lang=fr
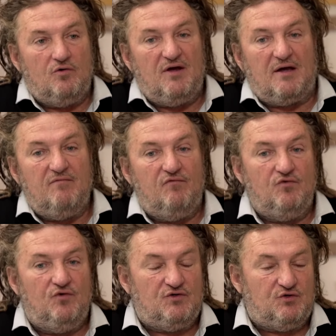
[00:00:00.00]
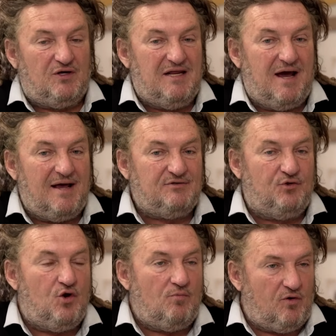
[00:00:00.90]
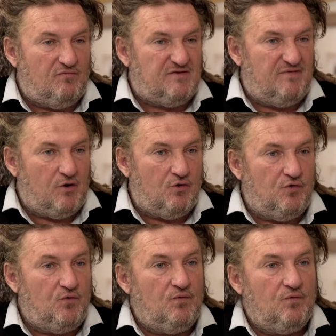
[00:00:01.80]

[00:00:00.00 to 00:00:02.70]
que diriez-vous de ce qu'il reste de l'homme que vous avez connu